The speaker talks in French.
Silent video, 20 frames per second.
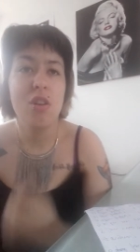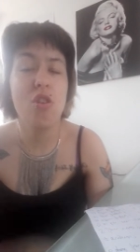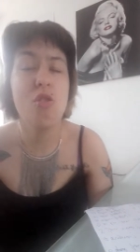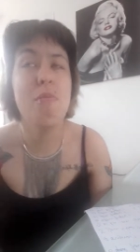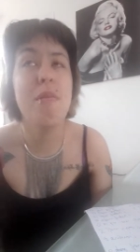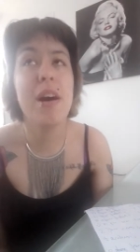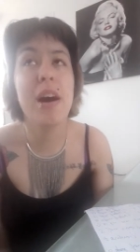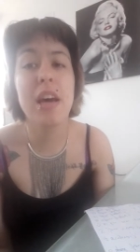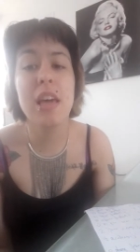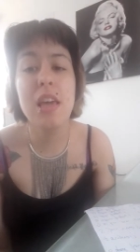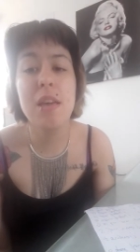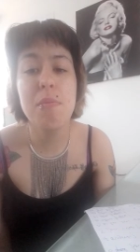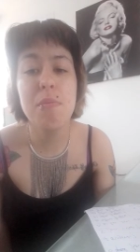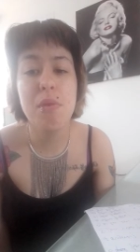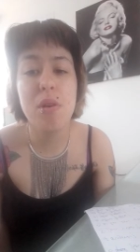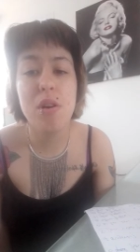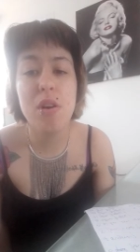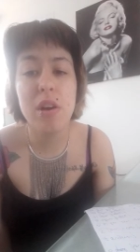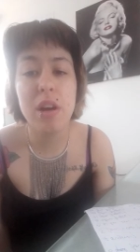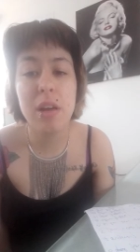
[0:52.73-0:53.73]
le mari
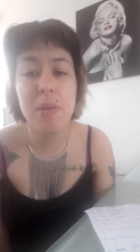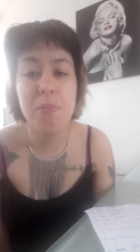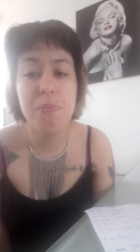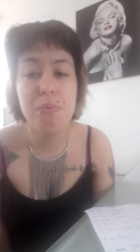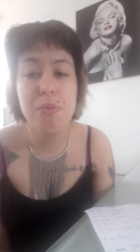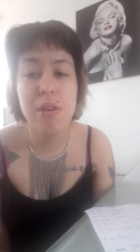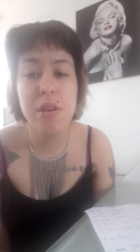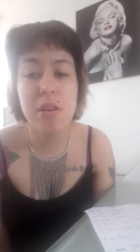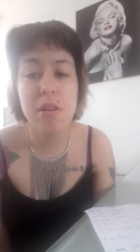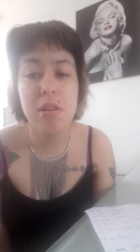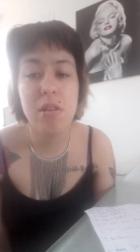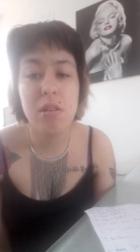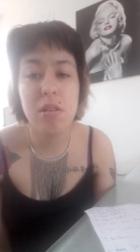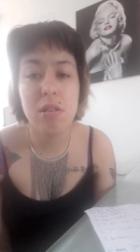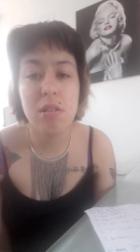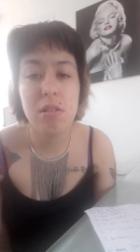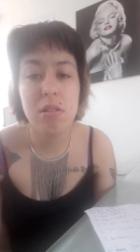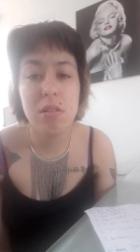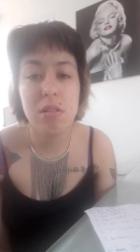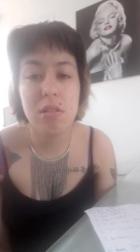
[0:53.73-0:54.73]
meurt et puis
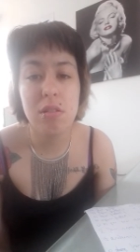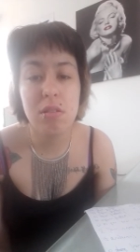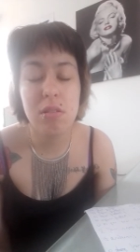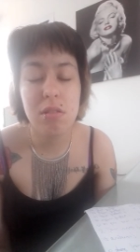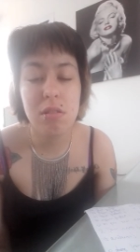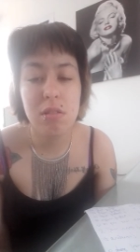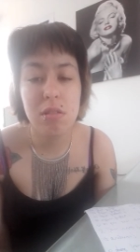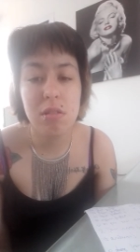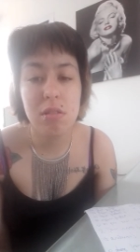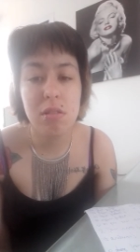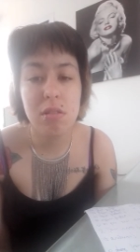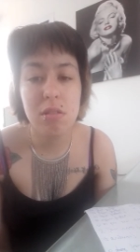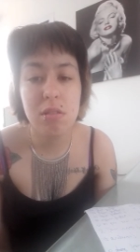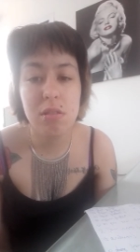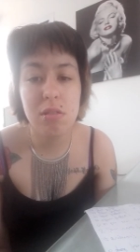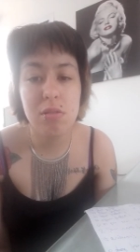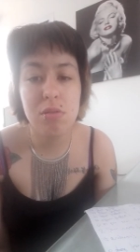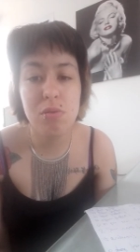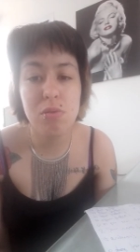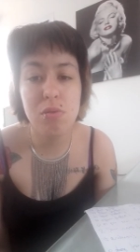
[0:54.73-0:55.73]
euh,
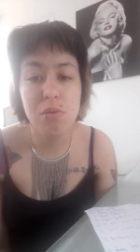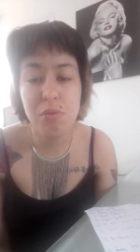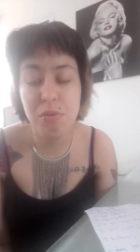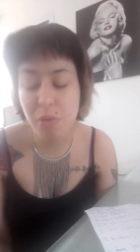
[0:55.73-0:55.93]
une